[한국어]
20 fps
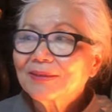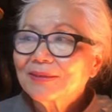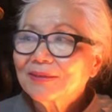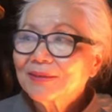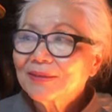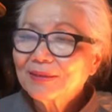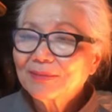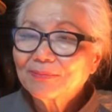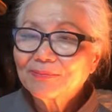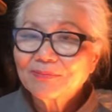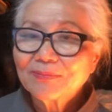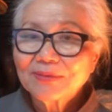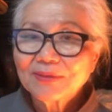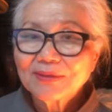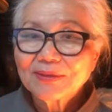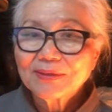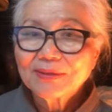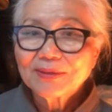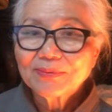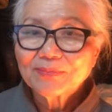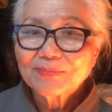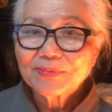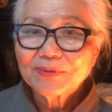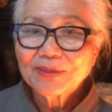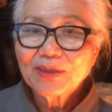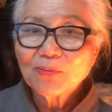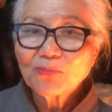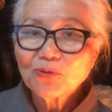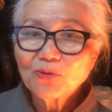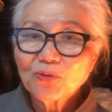그참
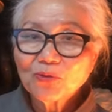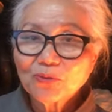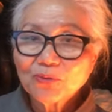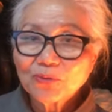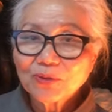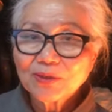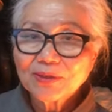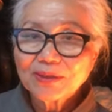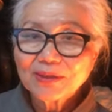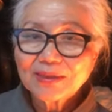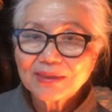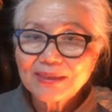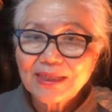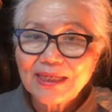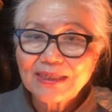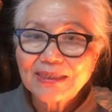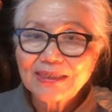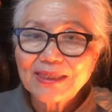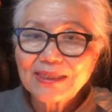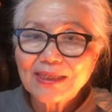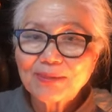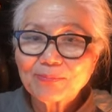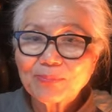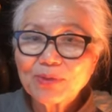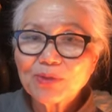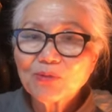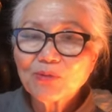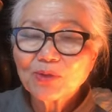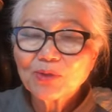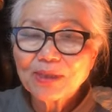너무 어, 그 가난한
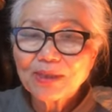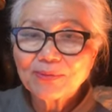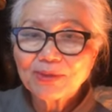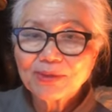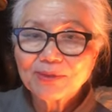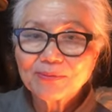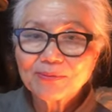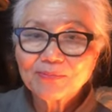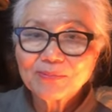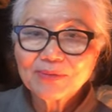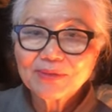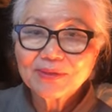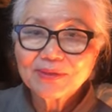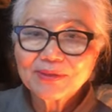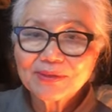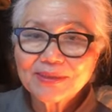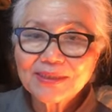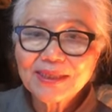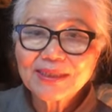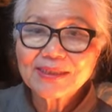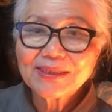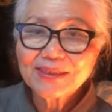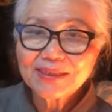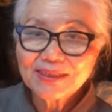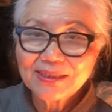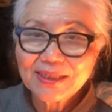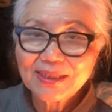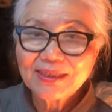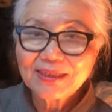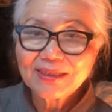빈곤하면 어, 살이
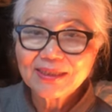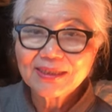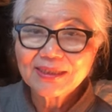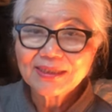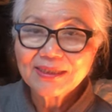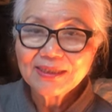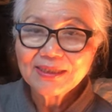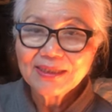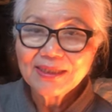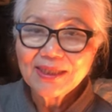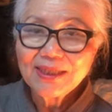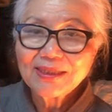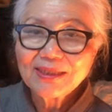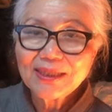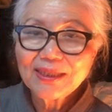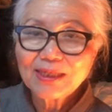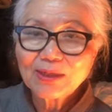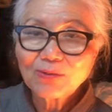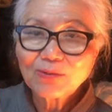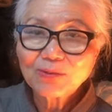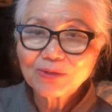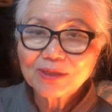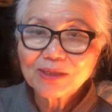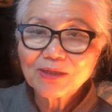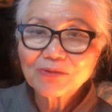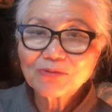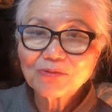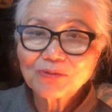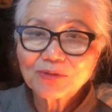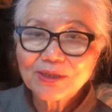찐다. 옛날하고 이제
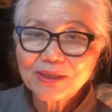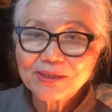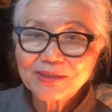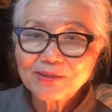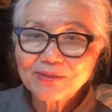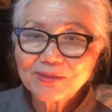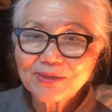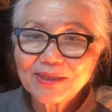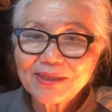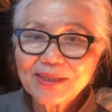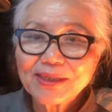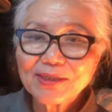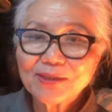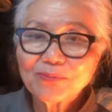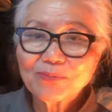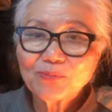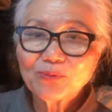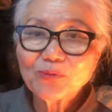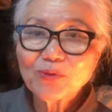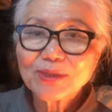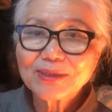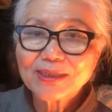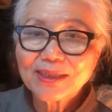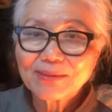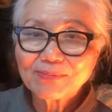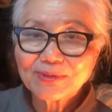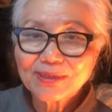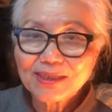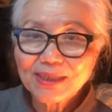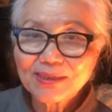거꾸로 됐어요. 옛날에는 부유한
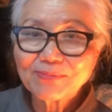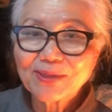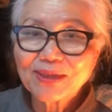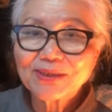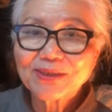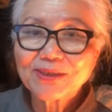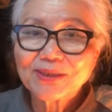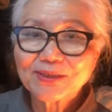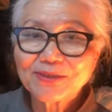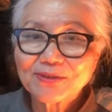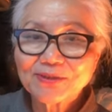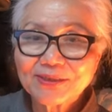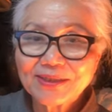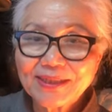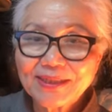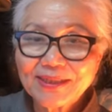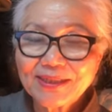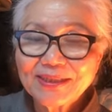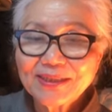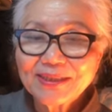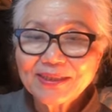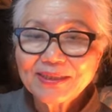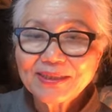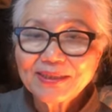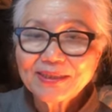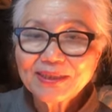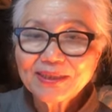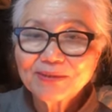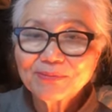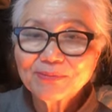사람이 살이 많이 쪘는데
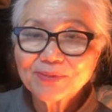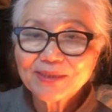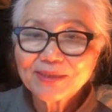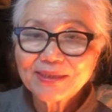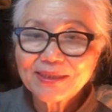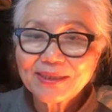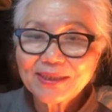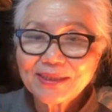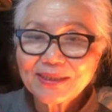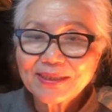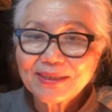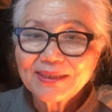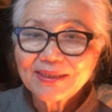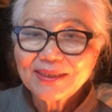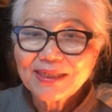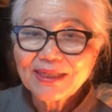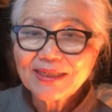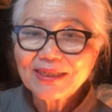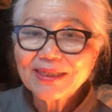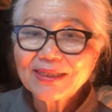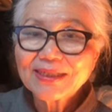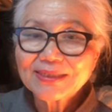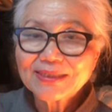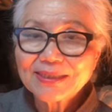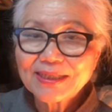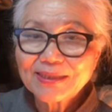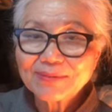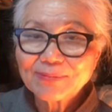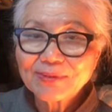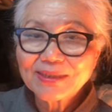지금은 이제 가난한
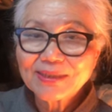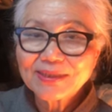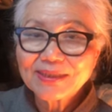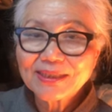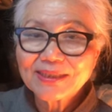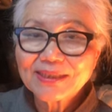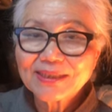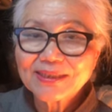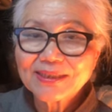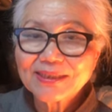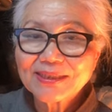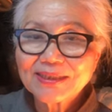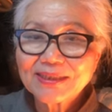사람이 자기